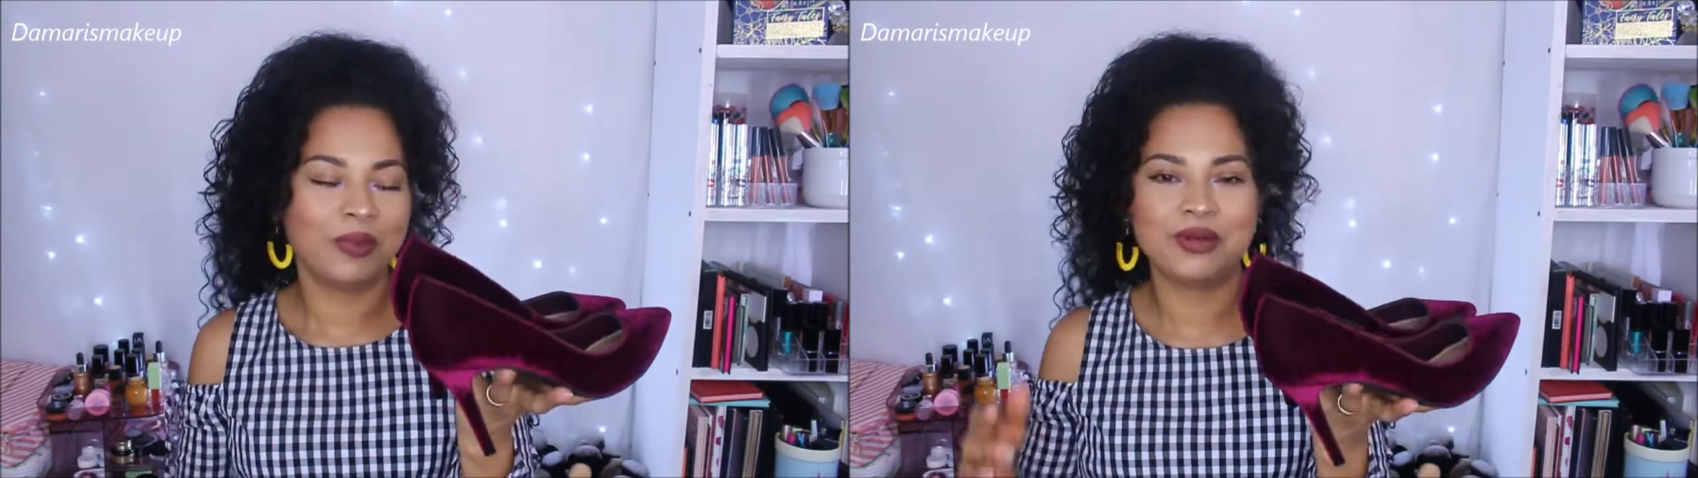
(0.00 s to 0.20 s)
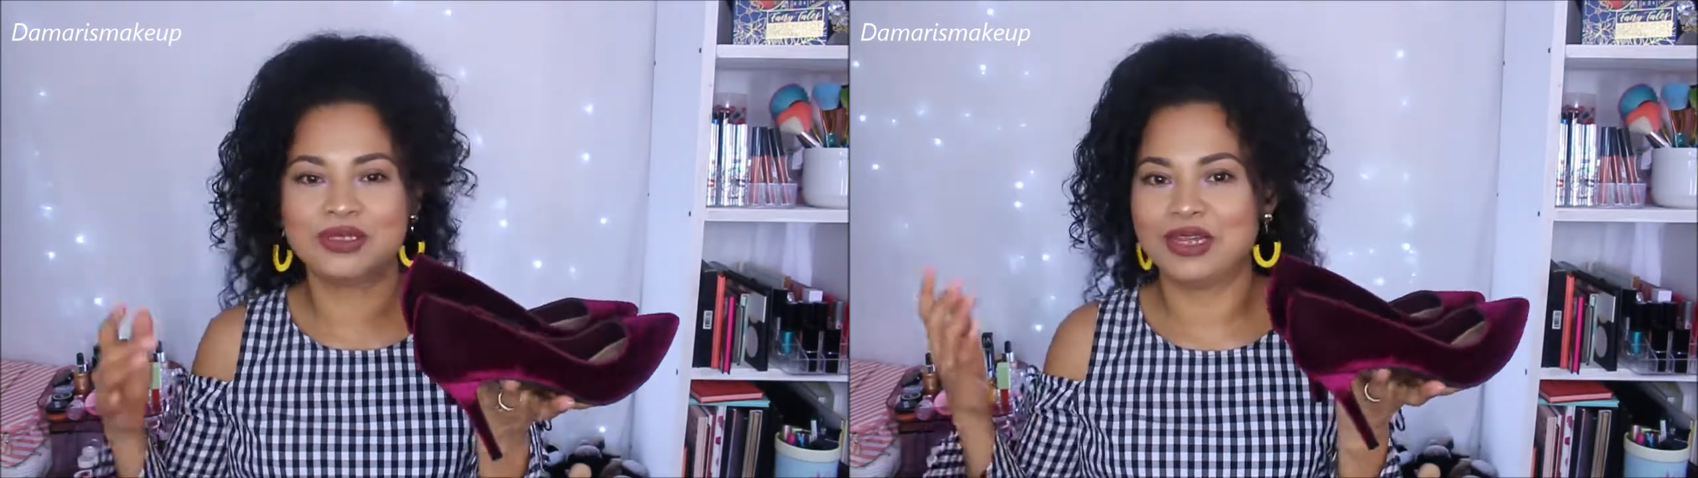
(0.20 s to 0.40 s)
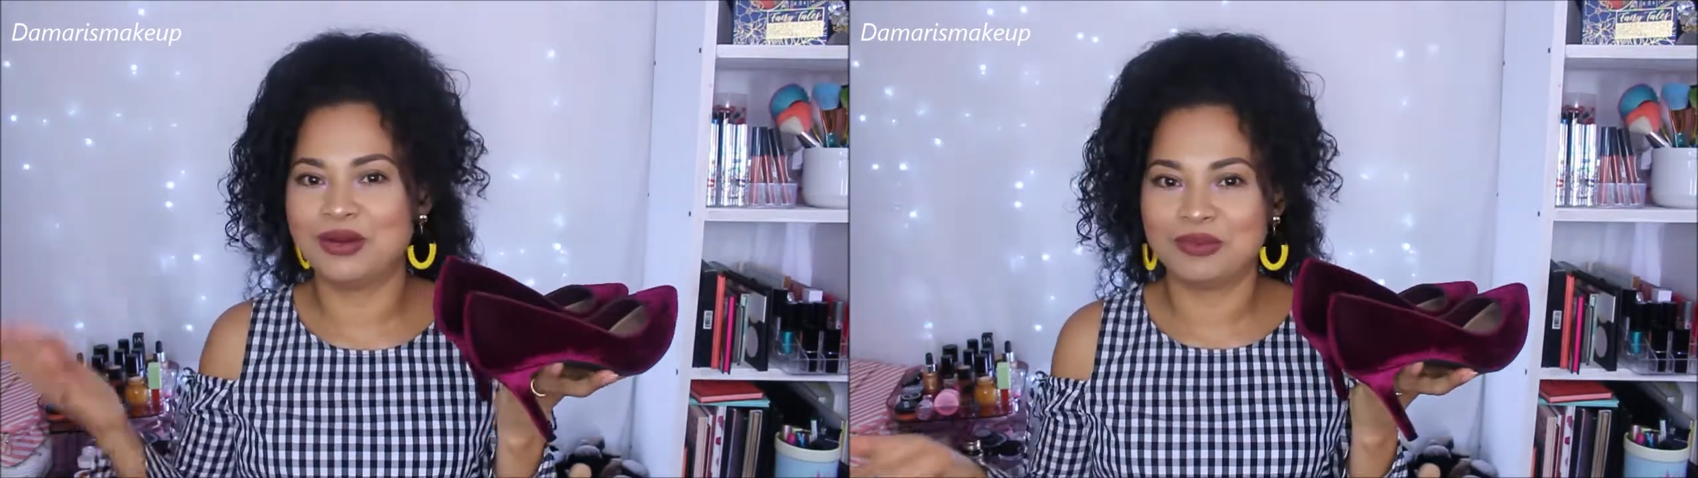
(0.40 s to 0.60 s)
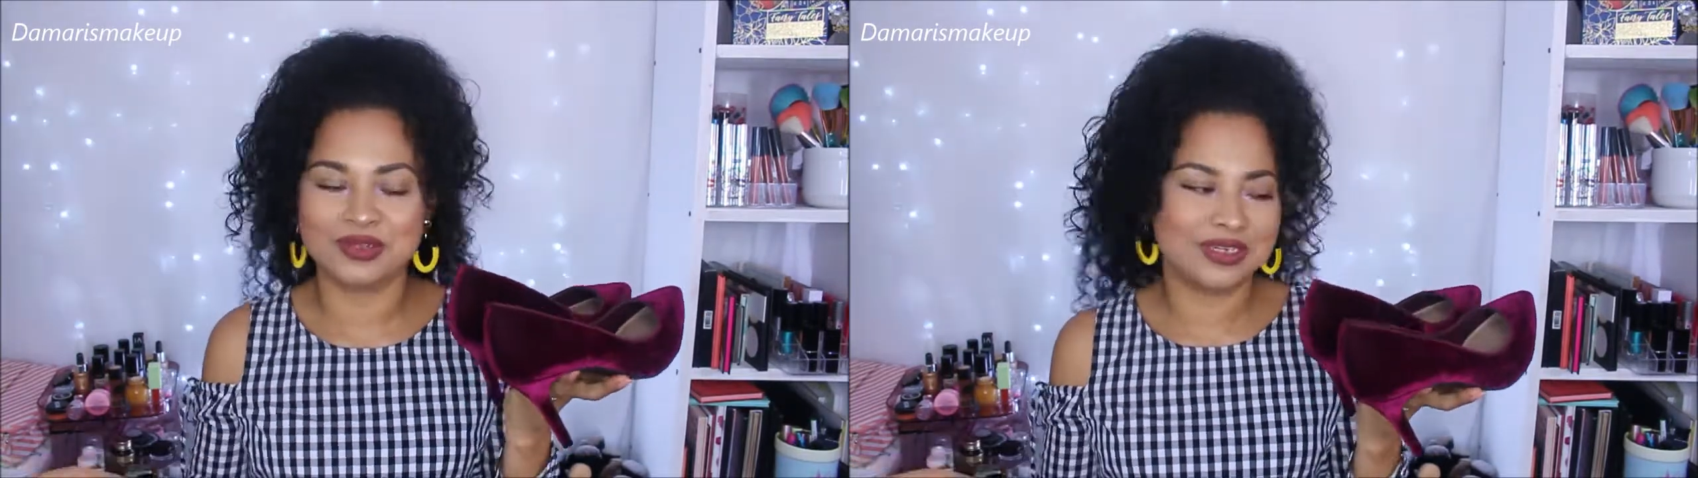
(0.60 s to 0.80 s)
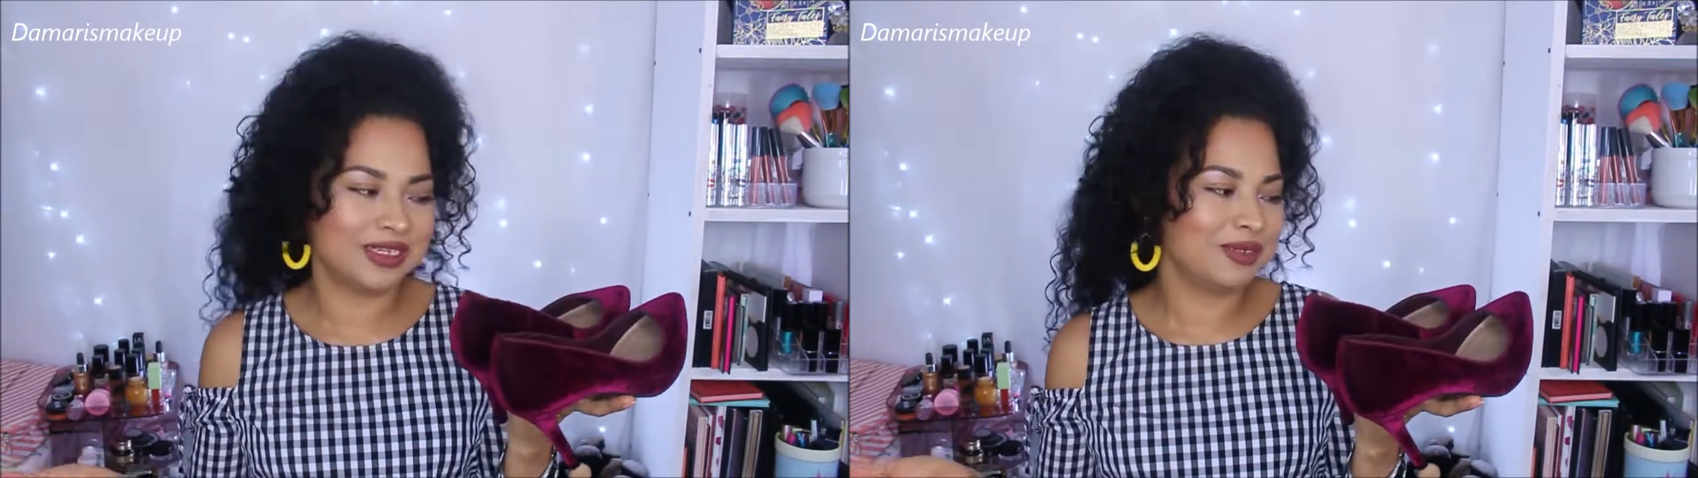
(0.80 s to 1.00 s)
me gustaron
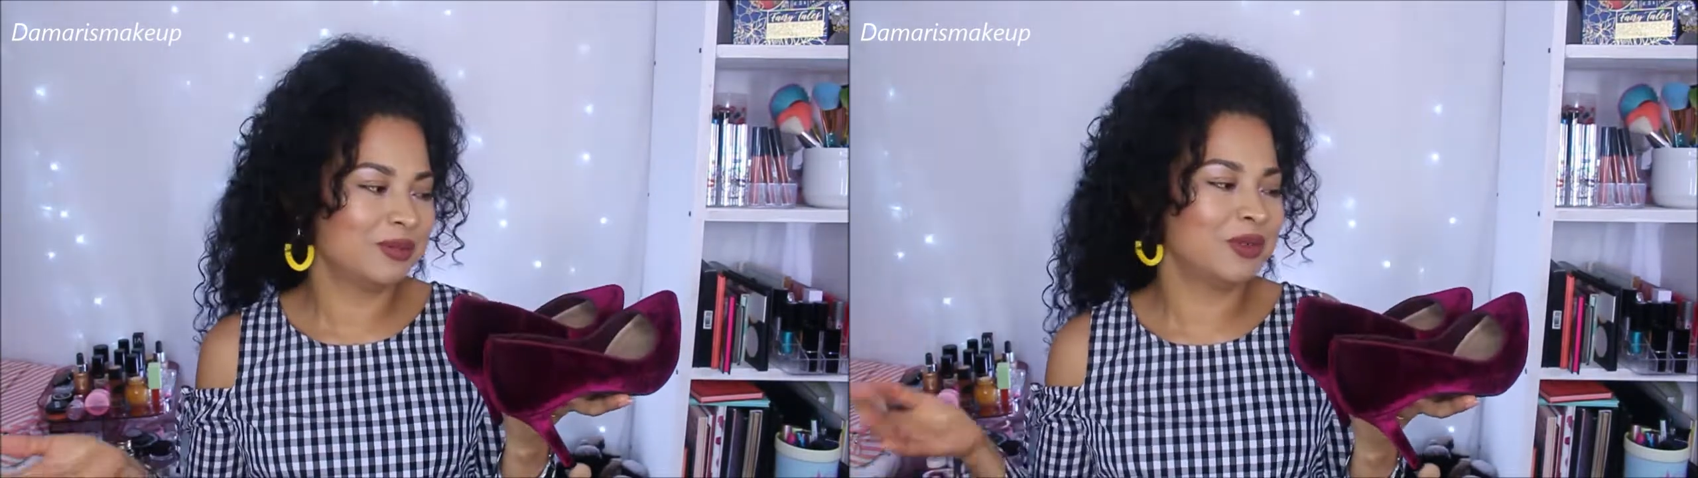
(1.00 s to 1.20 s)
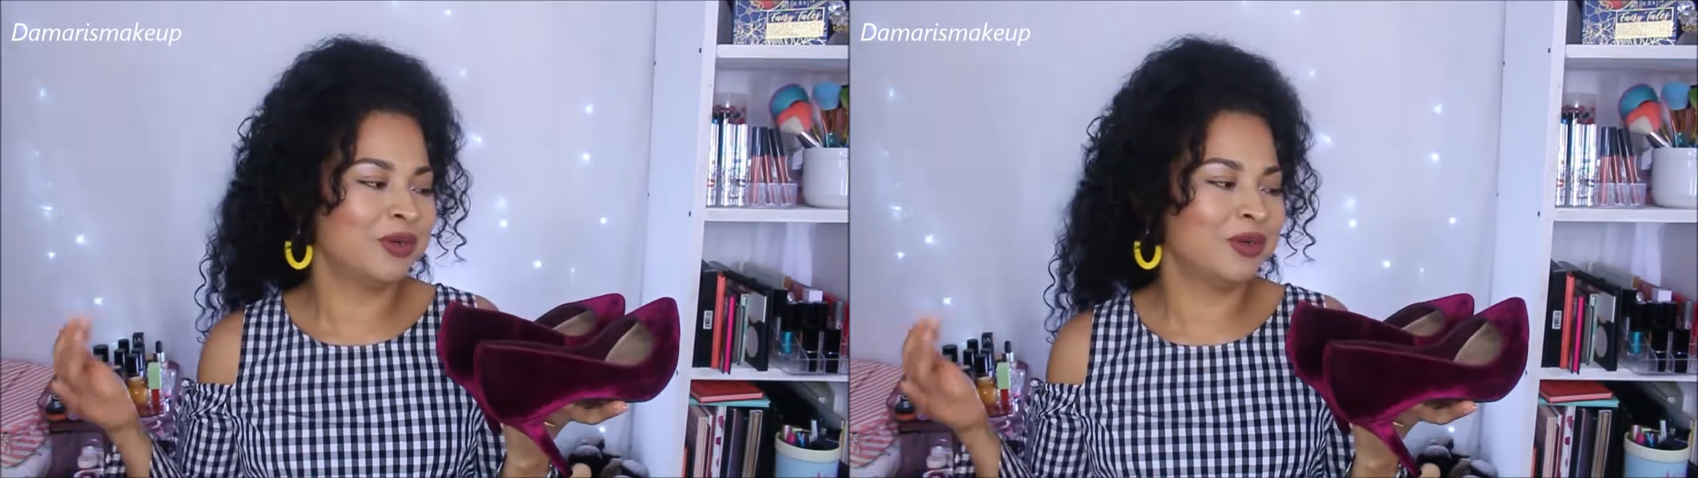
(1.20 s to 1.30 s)
muchísimo,